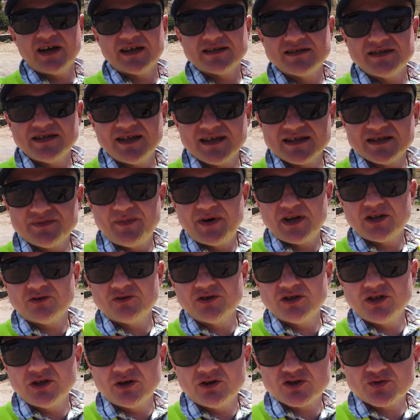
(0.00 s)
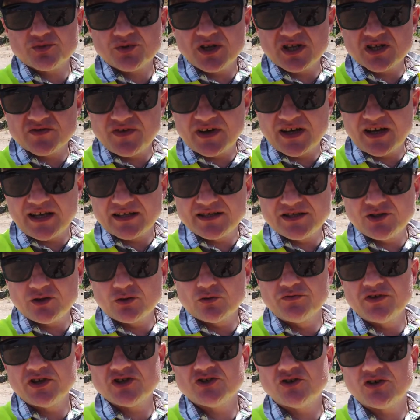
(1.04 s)
wakacyjny ekspert to nie tylko sprzedaż wakacji,
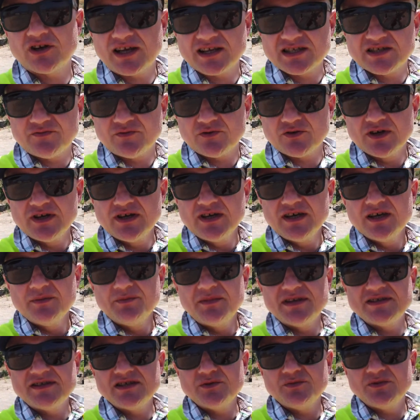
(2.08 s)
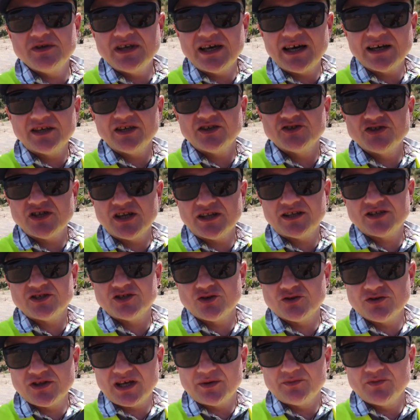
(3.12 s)
to również doradztwo. Między innymi jak i gdzie latać z
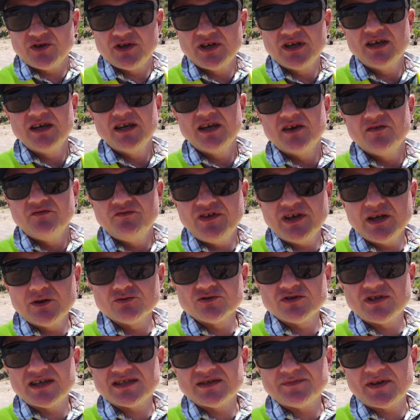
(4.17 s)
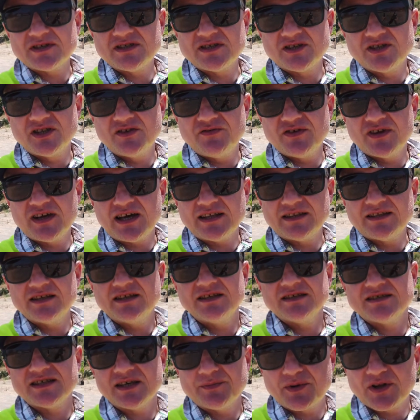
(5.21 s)
dronami. Wielu z nas ma
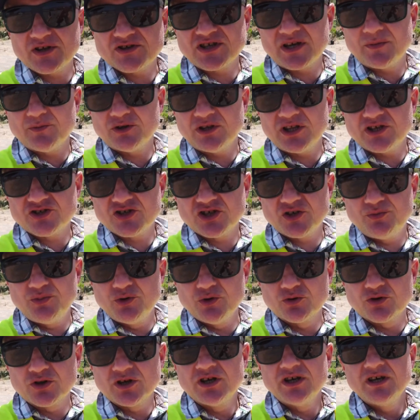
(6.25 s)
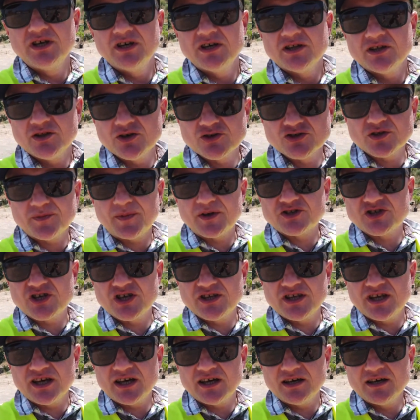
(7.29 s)
certyfikaty. Zapraszam do naszych biur. Do
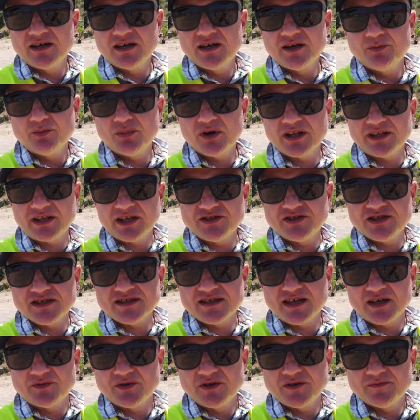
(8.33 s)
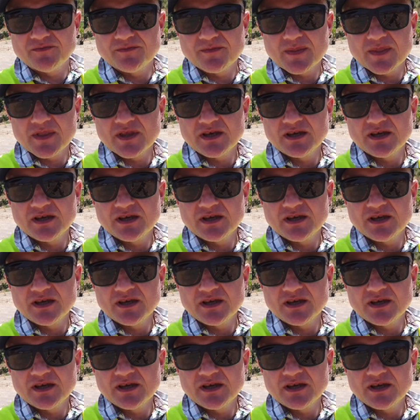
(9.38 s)
zobaczenia. Polatajcie z nami.